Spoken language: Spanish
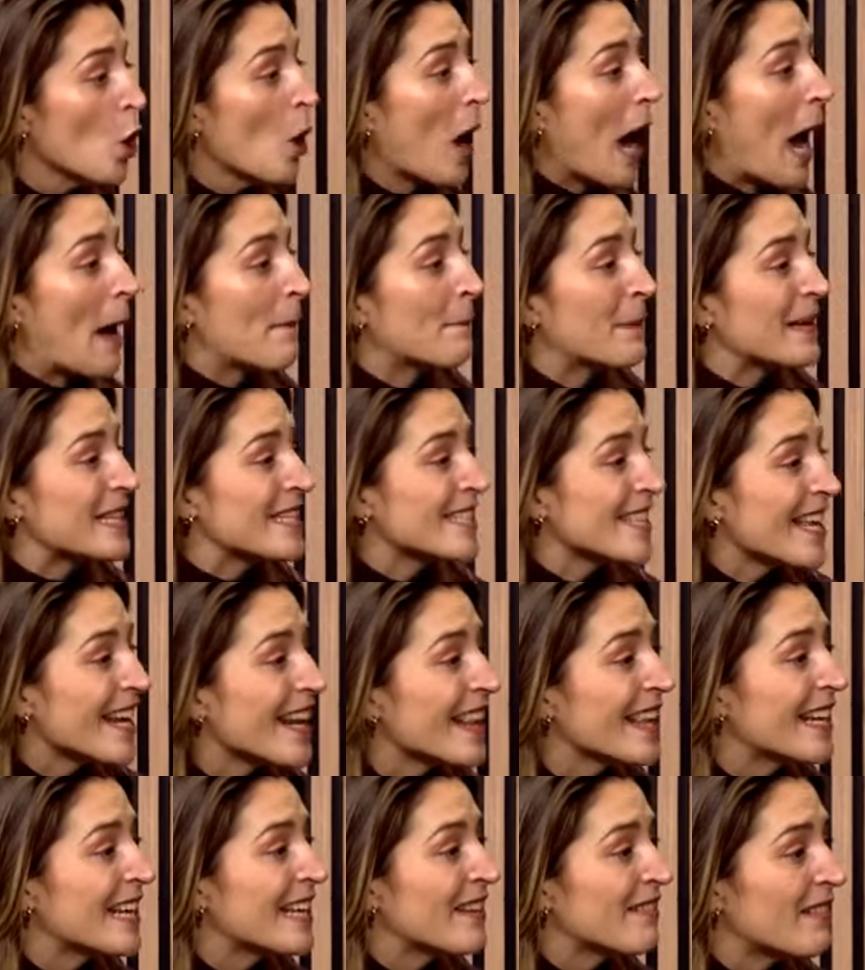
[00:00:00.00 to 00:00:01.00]
a pesar
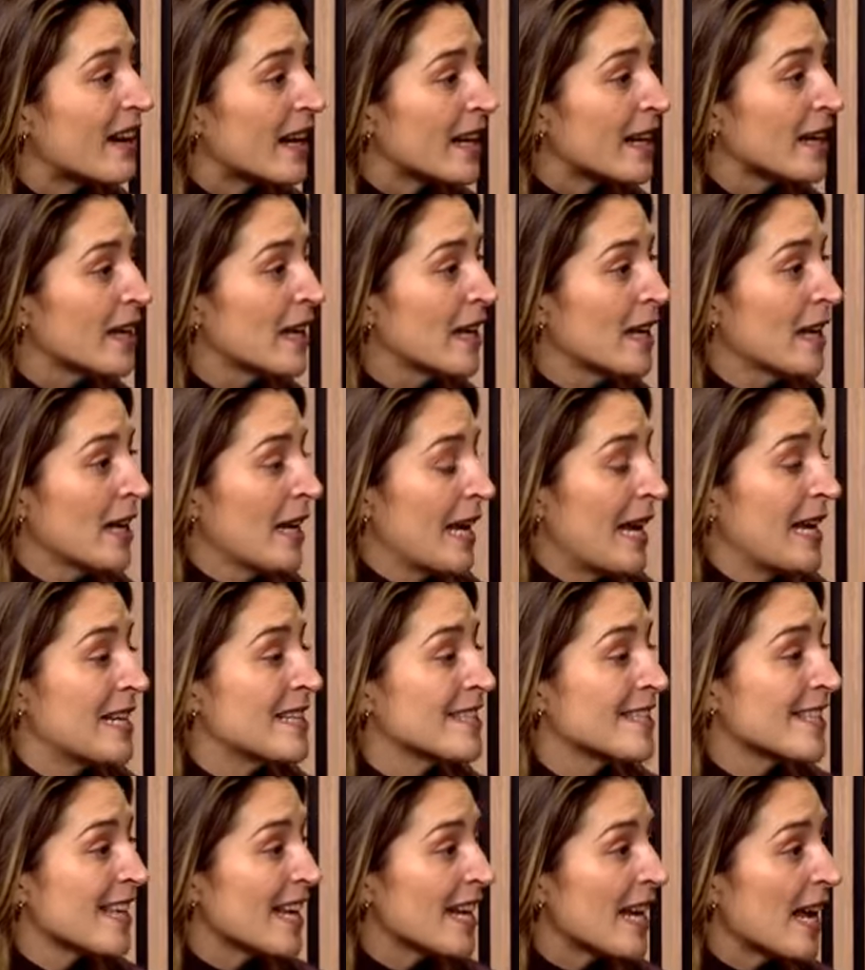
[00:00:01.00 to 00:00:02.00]
de elevar el
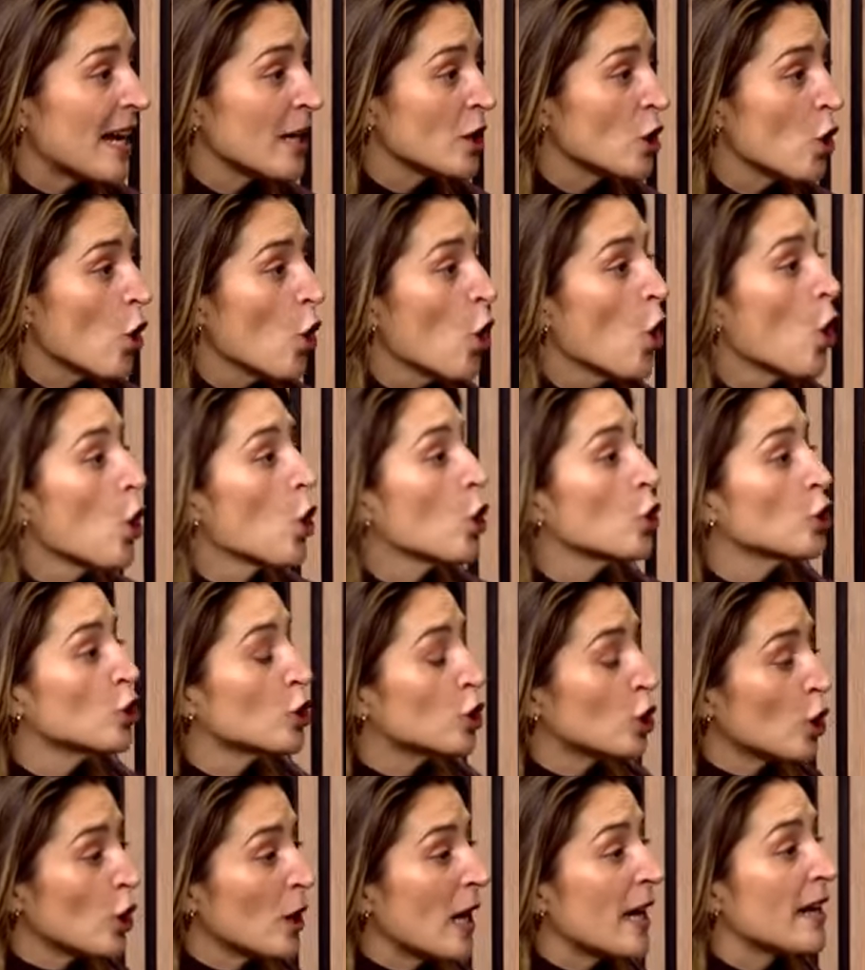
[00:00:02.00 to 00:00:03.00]
salario,
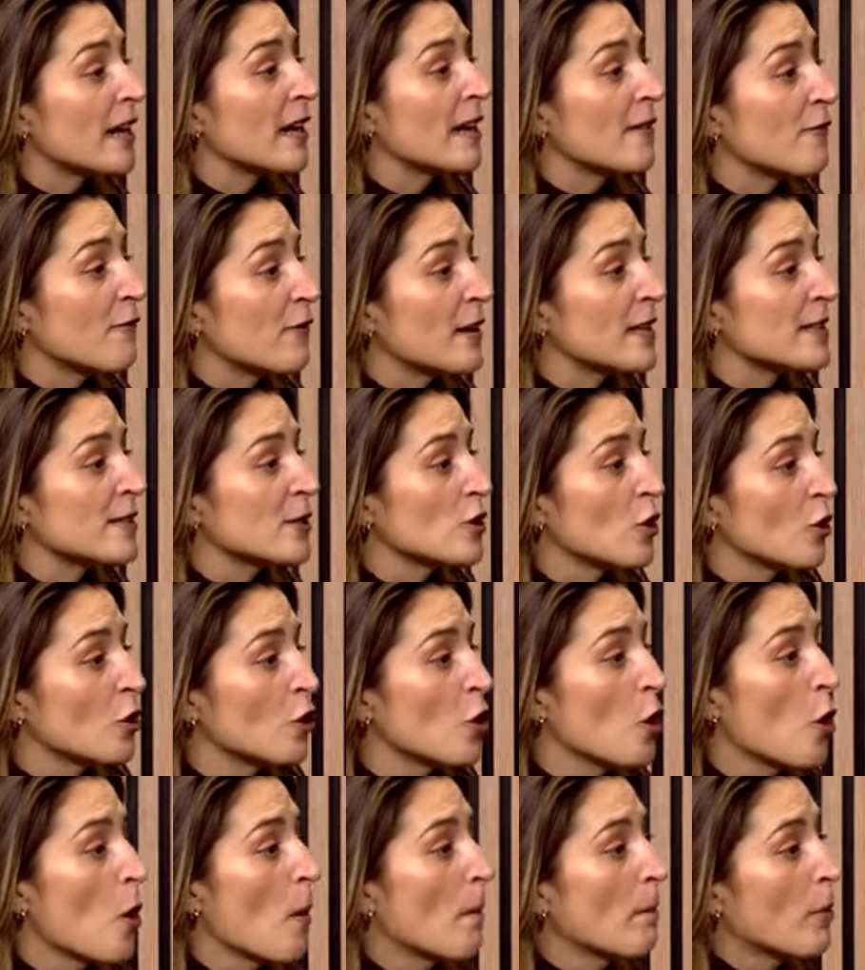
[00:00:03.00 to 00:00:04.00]
controlar la inflación
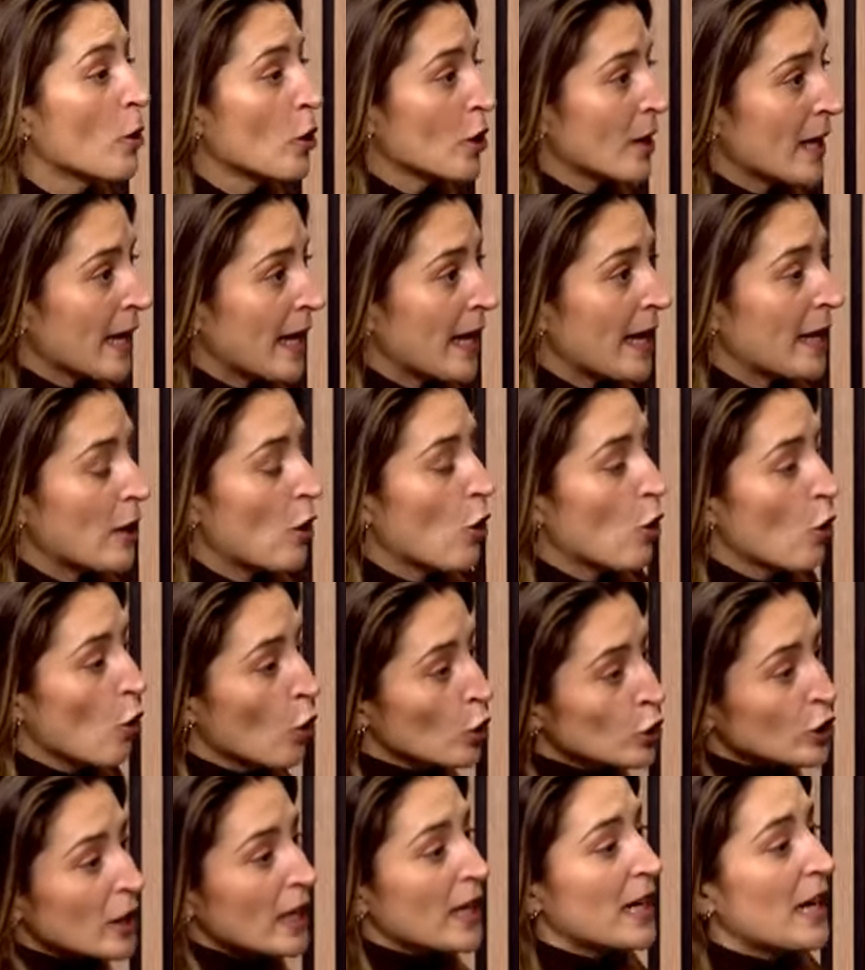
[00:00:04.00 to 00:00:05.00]
porque
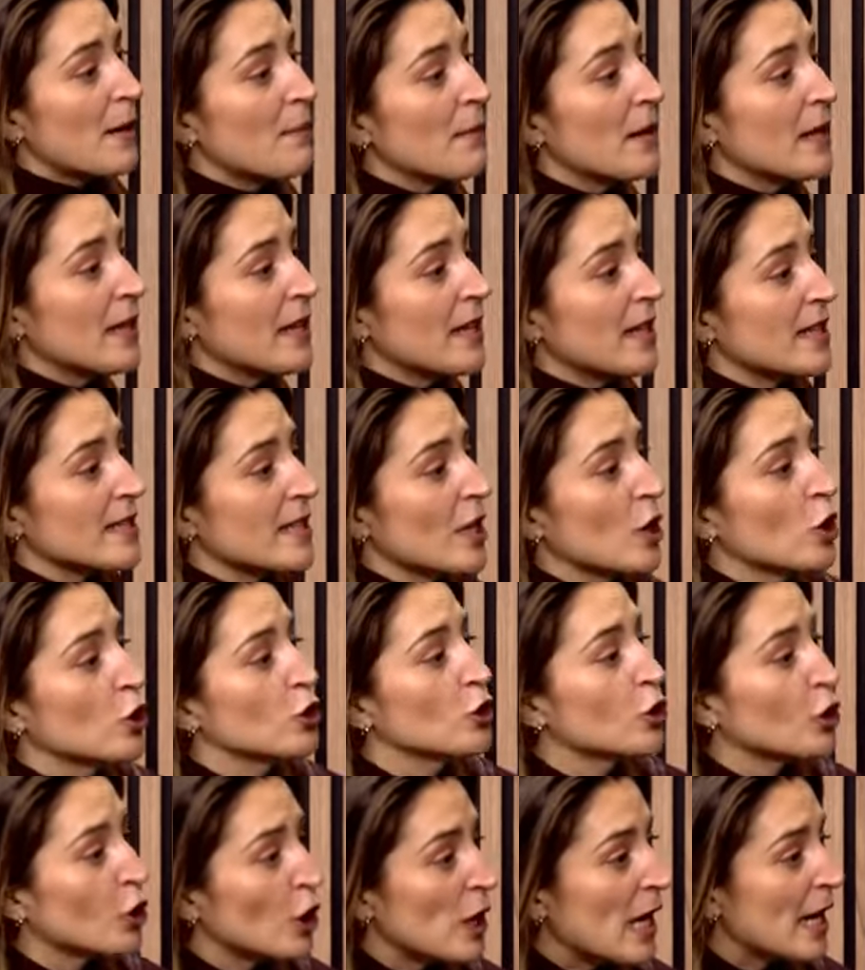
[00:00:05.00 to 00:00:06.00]
otra de las medidas es
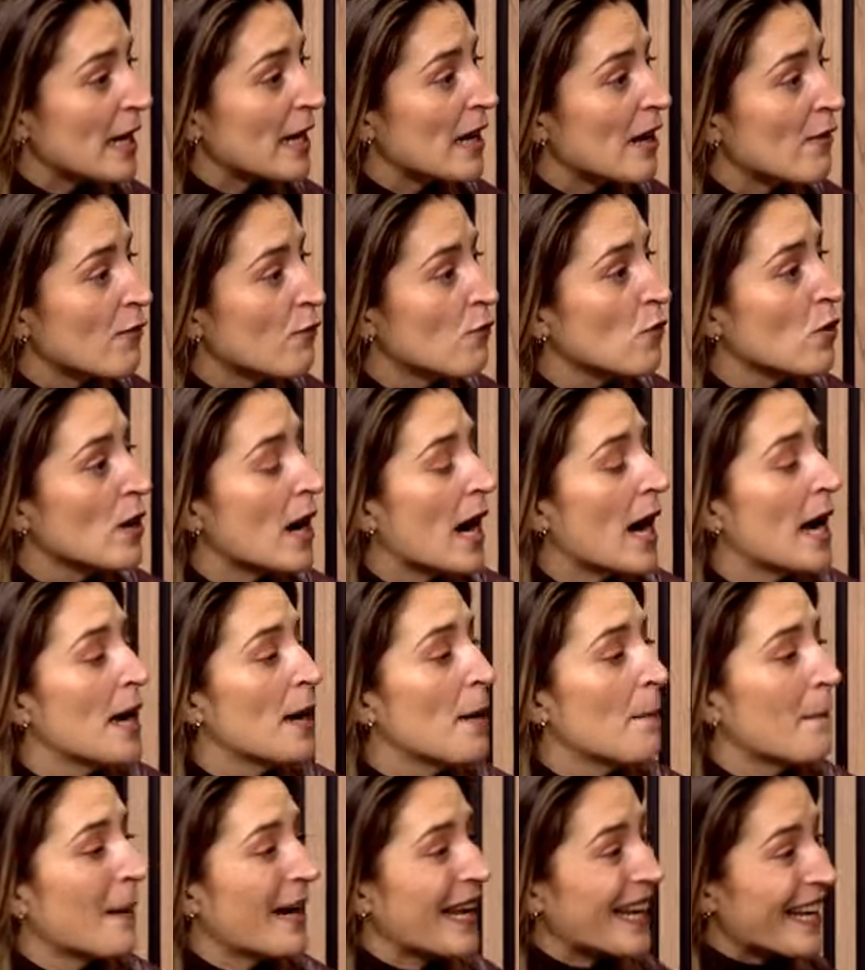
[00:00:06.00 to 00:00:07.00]
controlar la fuga
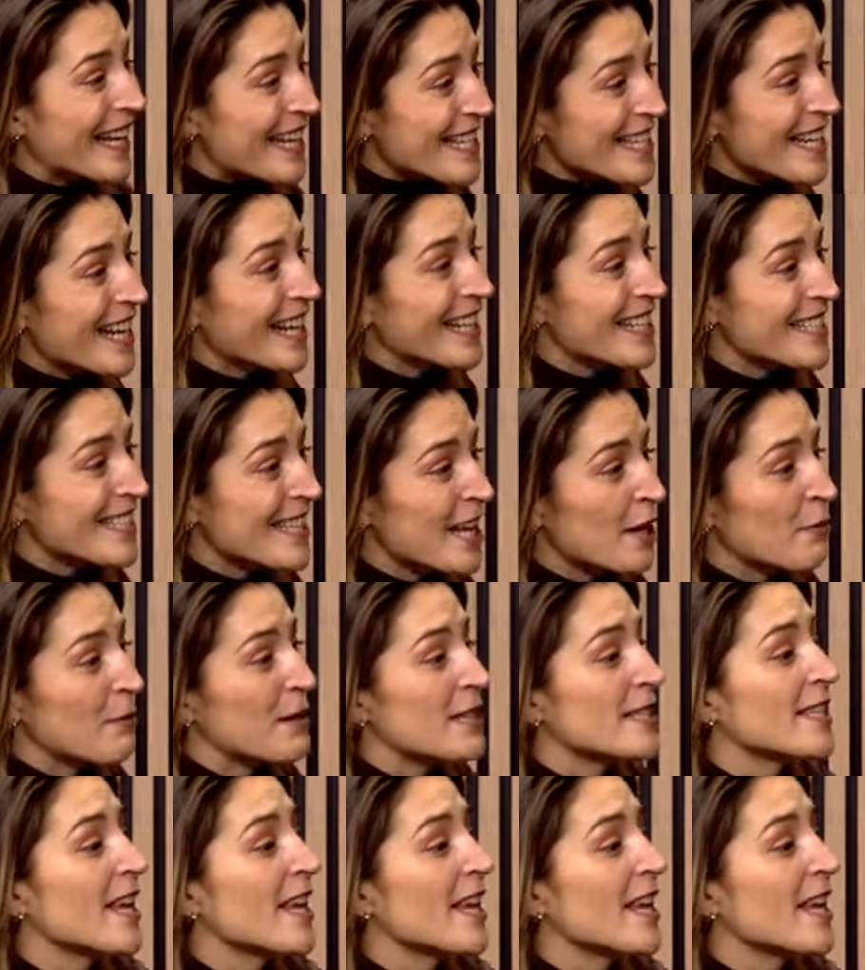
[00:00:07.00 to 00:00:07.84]
para que haya reservas.